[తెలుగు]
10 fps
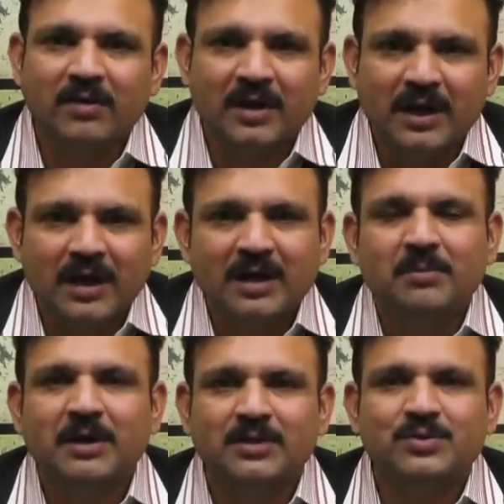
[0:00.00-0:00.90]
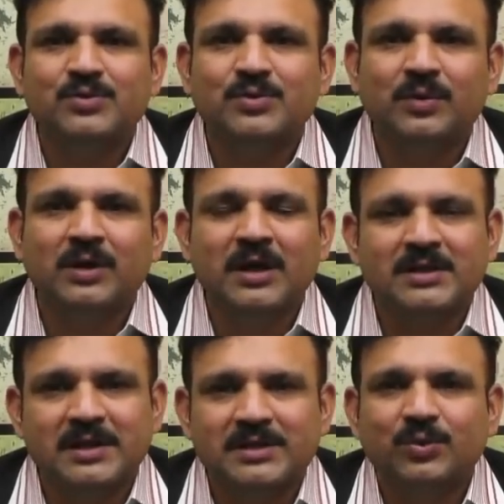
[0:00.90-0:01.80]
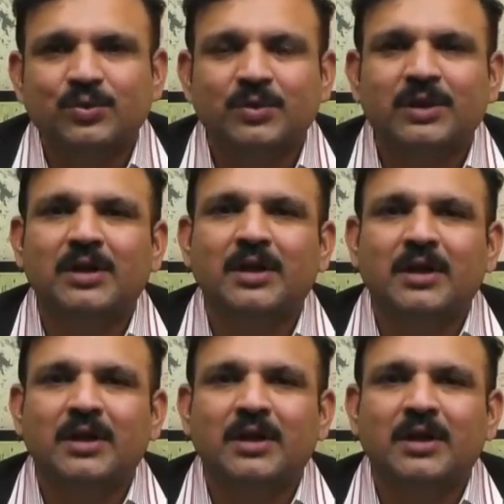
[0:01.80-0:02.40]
కేవలం అంగాన్ని మాత్రం చూసుకుంటా నా సైజ్ ఎంత ఉంది